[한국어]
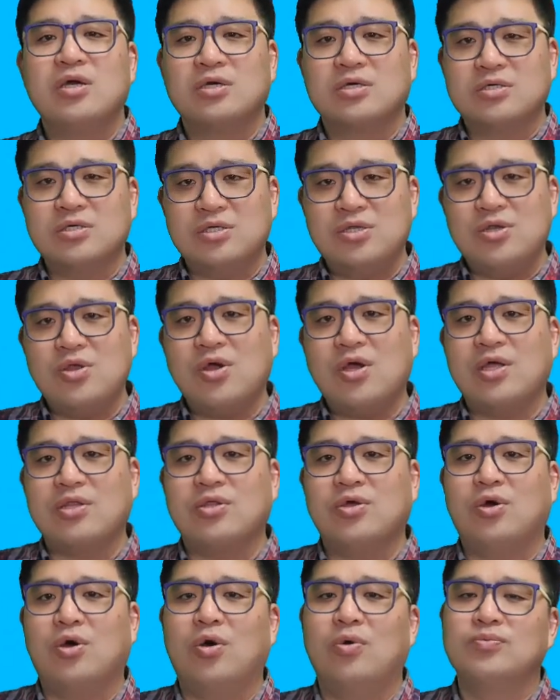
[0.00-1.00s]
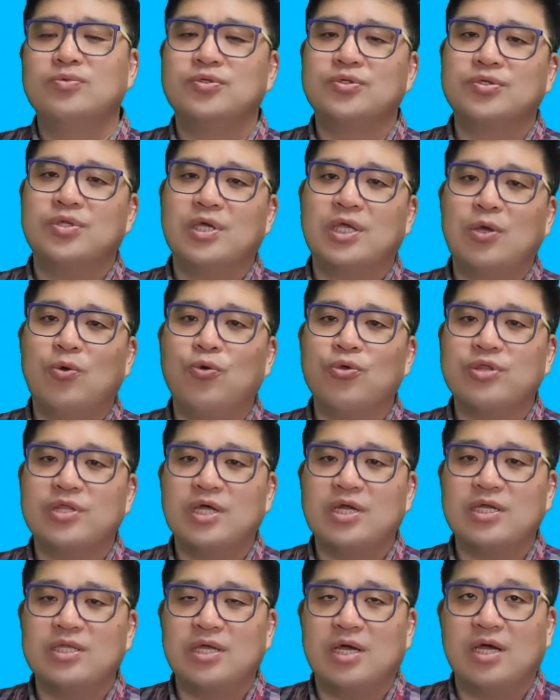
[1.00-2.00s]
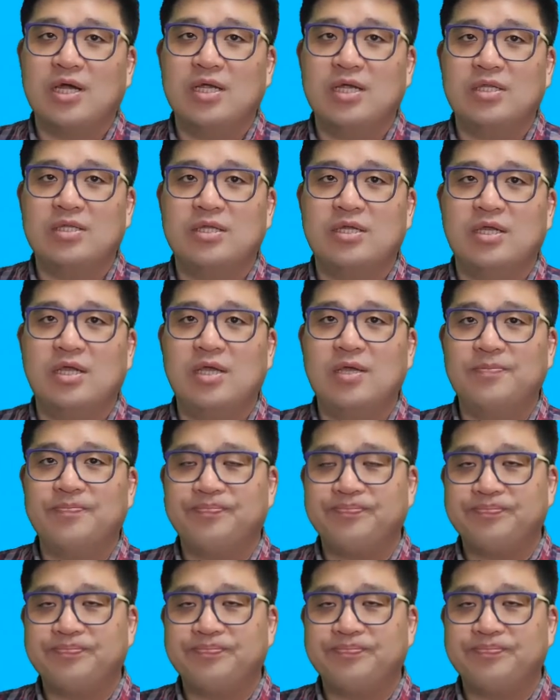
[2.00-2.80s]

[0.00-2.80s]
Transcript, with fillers: 끌려가서 엄청나게 혹사를 당한 이들이